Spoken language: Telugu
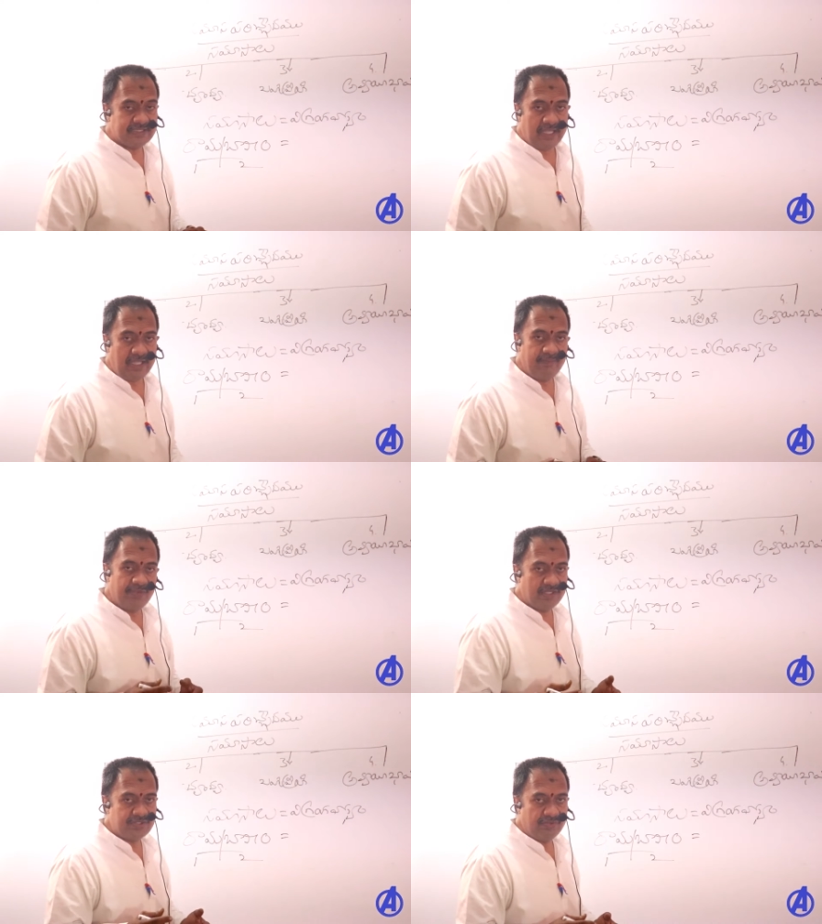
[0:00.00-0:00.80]
దాస్తే
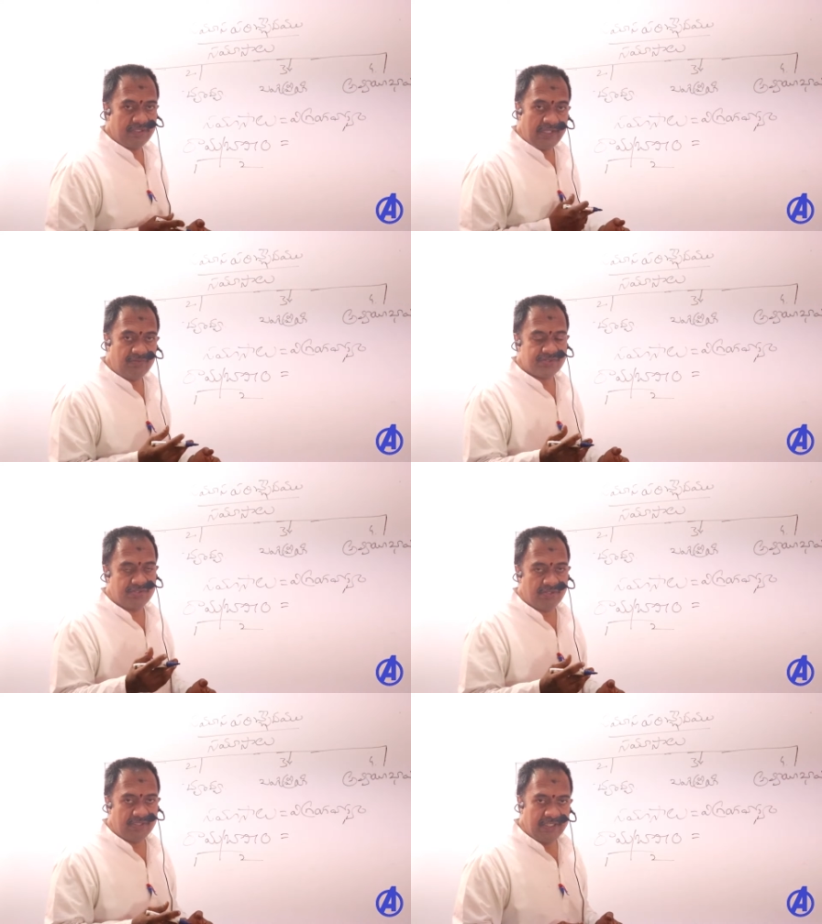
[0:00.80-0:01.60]
మీకు తెలుసు ఇది
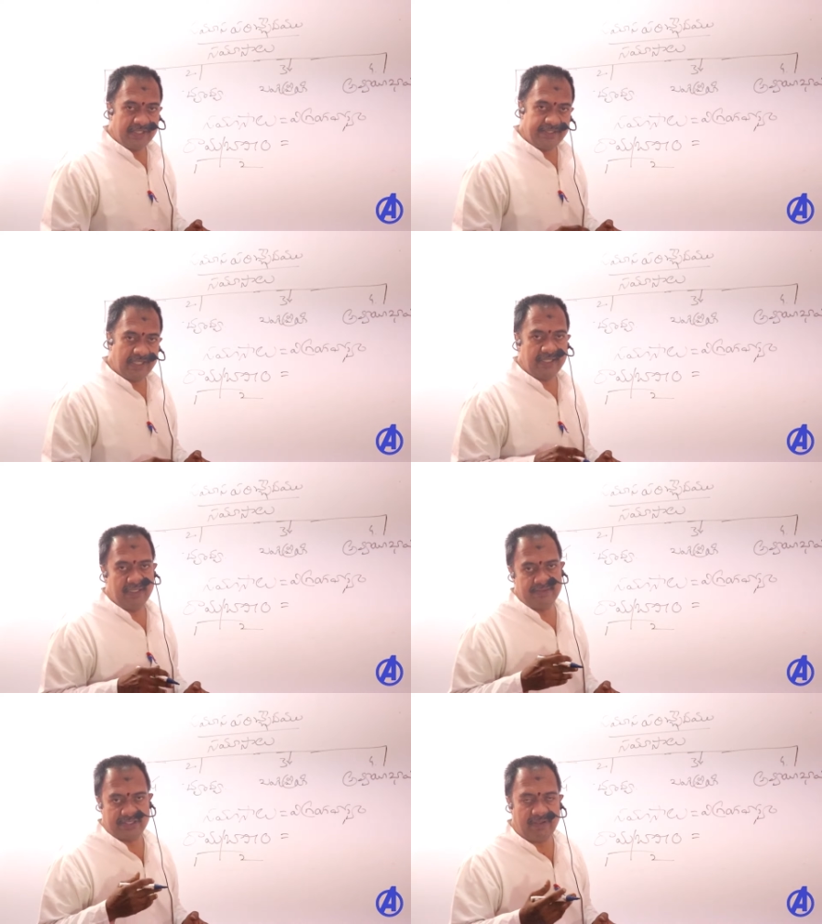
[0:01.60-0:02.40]
ఏమొస్తుందో ఏ
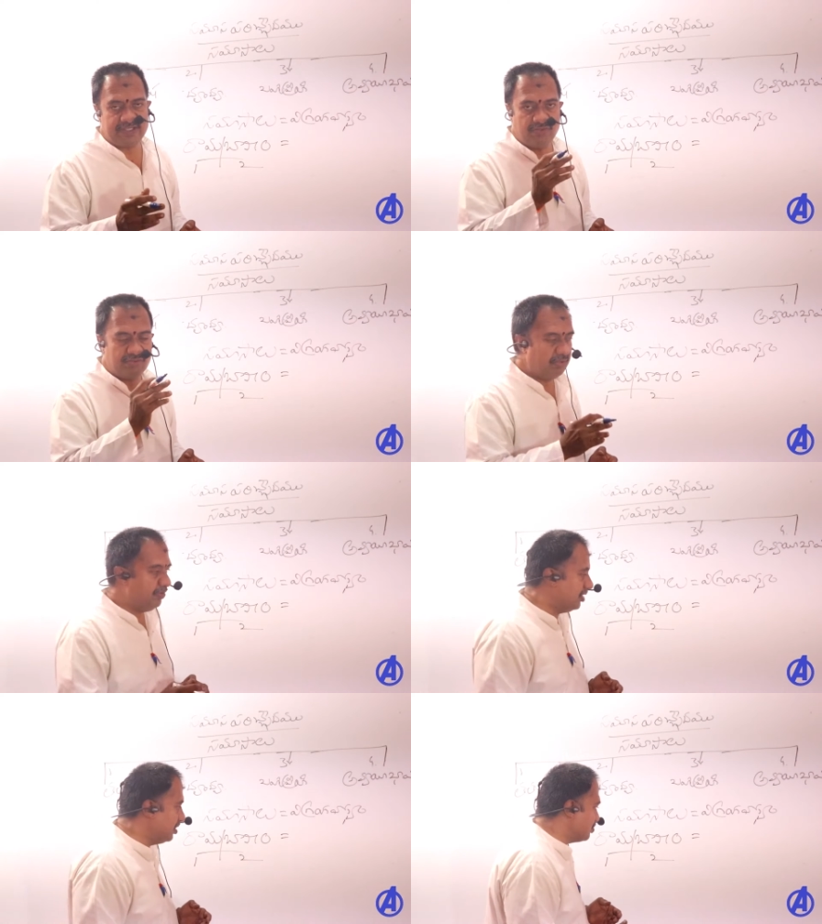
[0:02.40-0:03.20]
సమాసం అవుతుందో
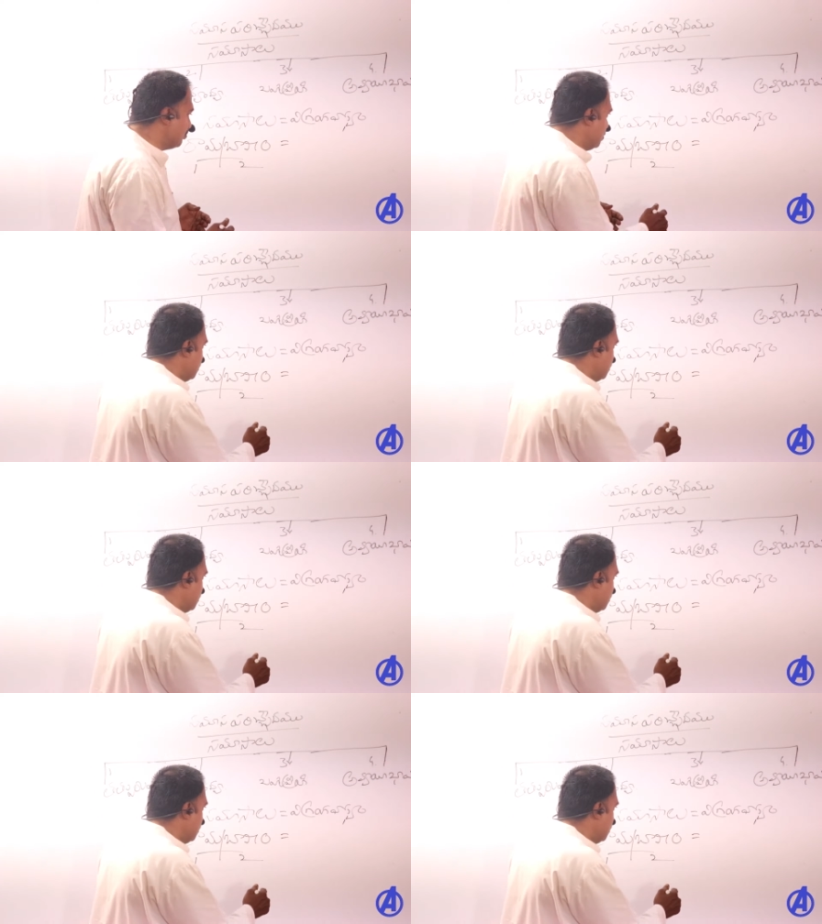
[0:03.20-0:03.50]
మీకు తెలుసు